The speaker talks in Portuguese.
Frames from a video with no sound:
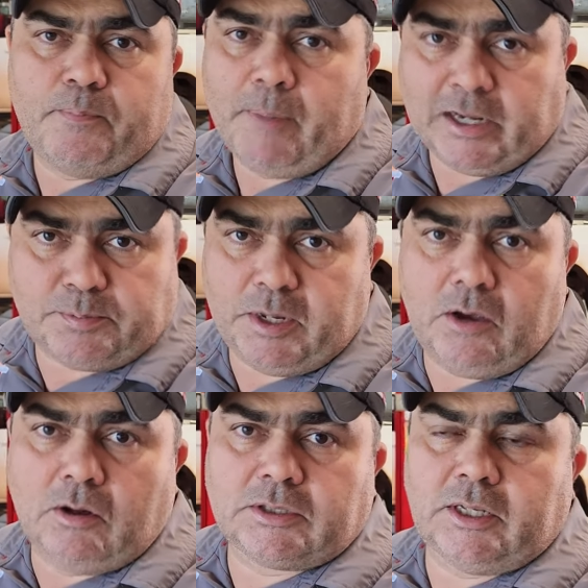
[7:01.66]
mais
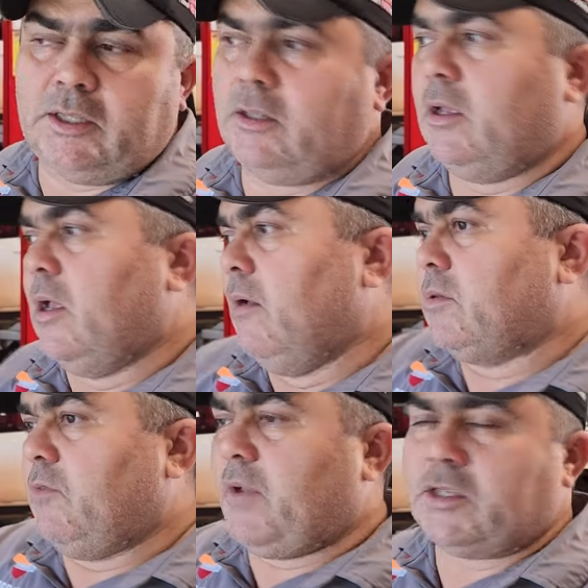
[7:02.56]
perigosa ainda,
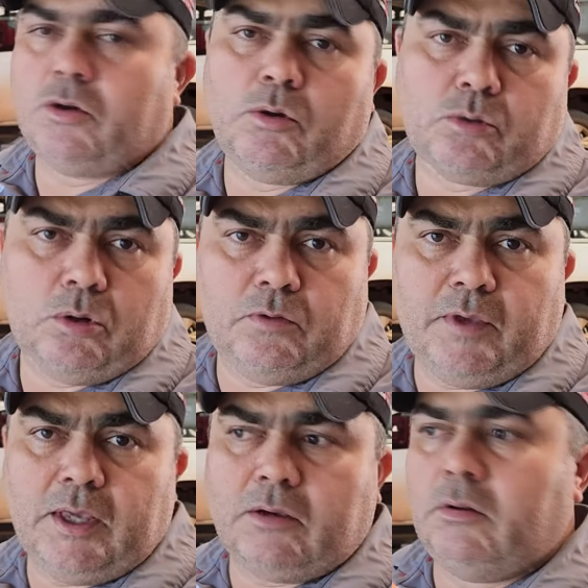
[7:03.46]
você ficar sem o controle do
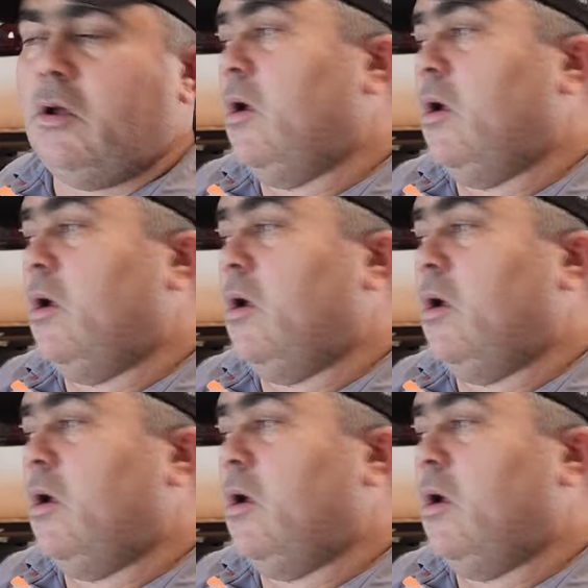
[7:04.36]
veículo